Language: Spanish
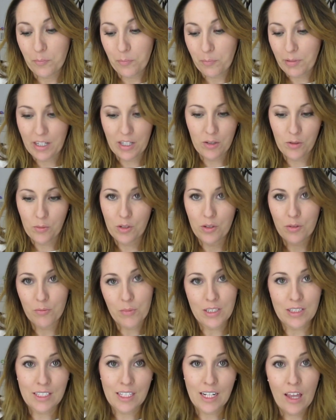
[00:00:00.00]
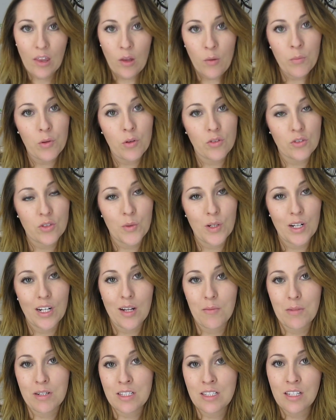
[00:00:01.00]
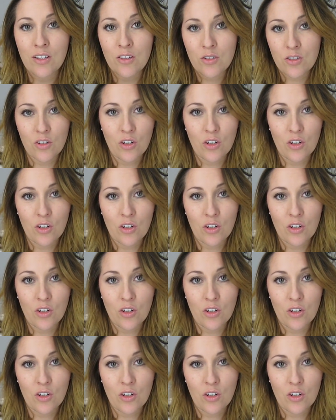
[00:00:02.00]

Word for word: Pero bueno, me he enterado un poco sobre la marcha y os